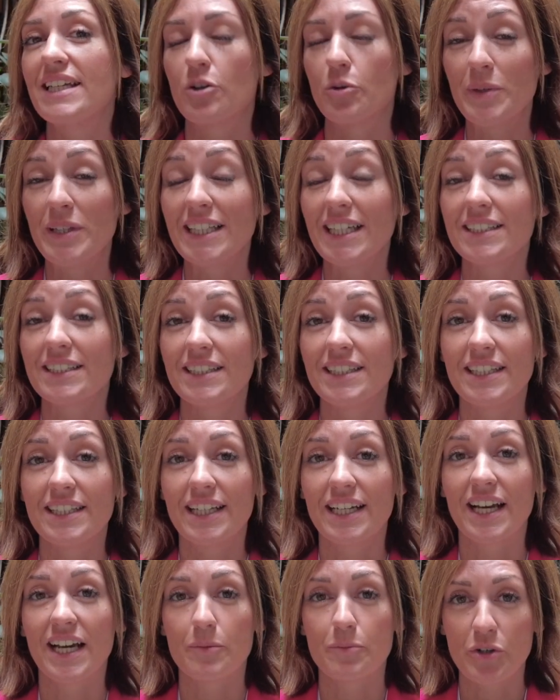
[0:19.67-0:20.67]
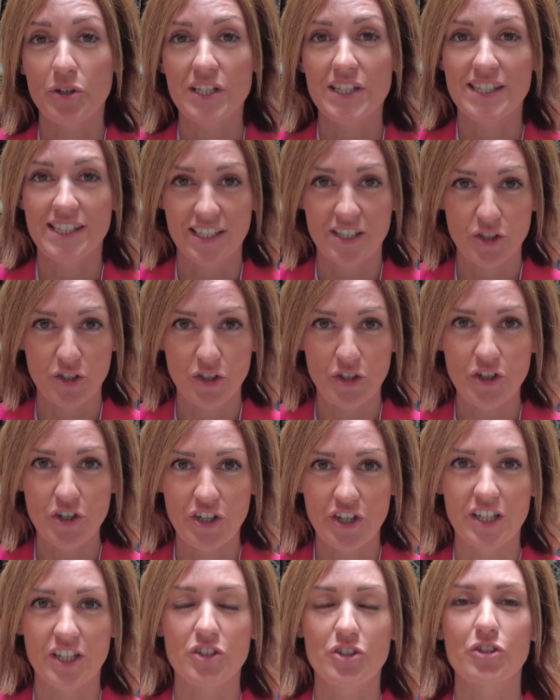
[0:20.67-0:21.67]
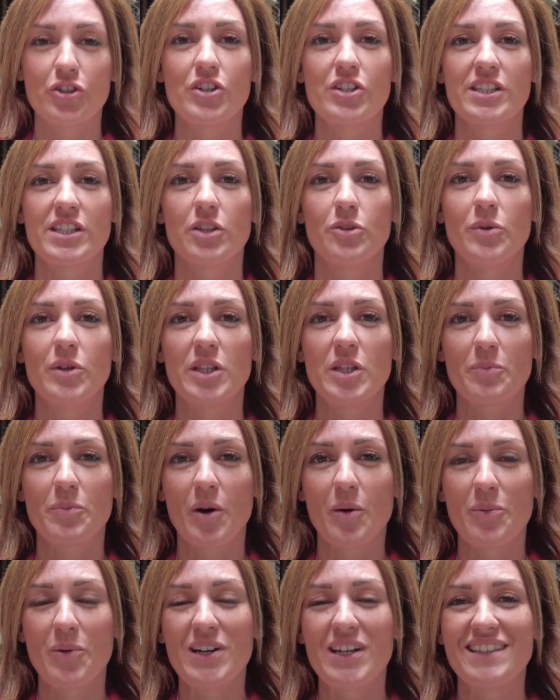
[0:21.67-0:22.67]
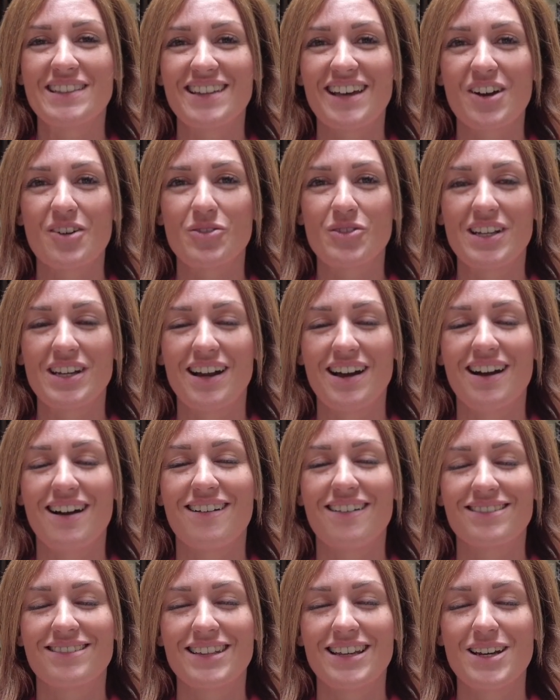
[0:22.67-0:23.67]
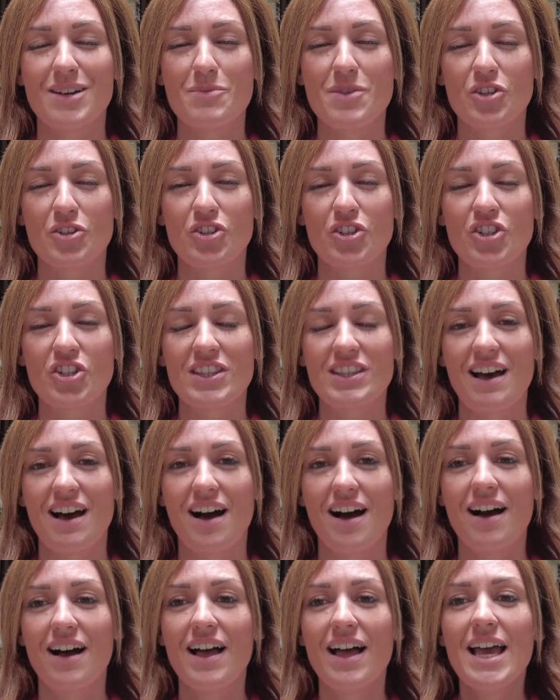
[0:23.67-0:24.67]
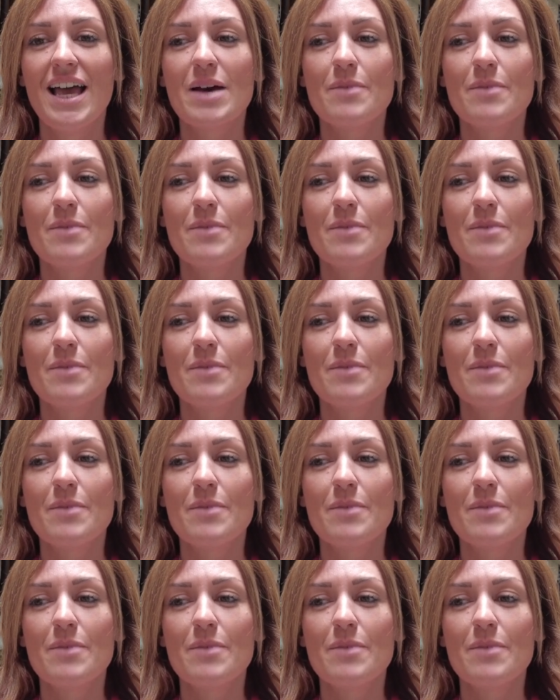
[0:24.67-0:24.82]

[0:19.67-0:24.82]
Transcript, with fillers: comitati di decarbonizzazione che sono istituiti proprio all'interno della, della mia società,